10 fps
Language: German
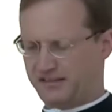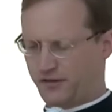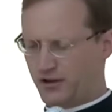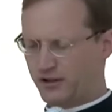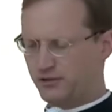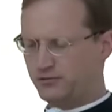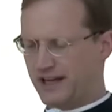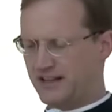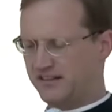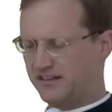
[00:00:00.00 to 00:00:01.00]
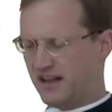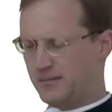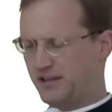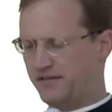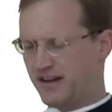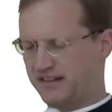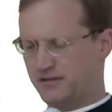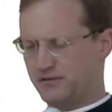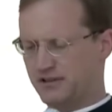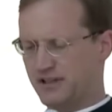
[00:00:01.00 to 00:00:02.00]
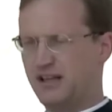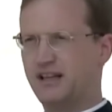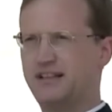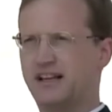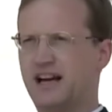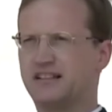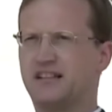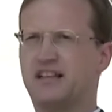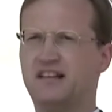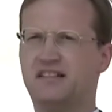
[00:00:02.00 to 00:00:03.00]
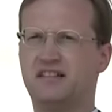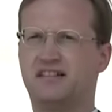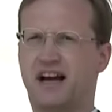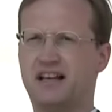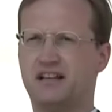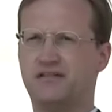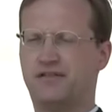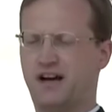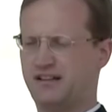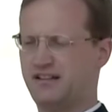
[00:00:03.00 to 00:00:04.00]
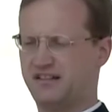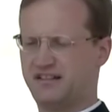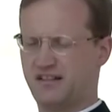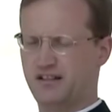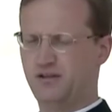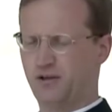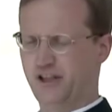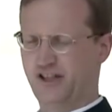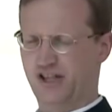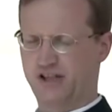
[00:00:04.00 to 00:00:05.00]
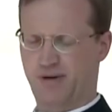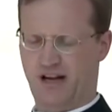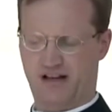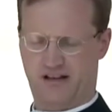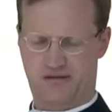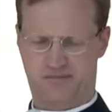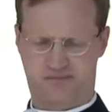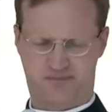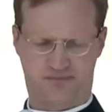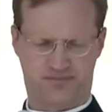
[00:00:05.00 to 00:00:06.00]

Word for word: Es folgt nun eine Zusammenfassung der Katechese des Heiligen Vaters in deutscher Sprache.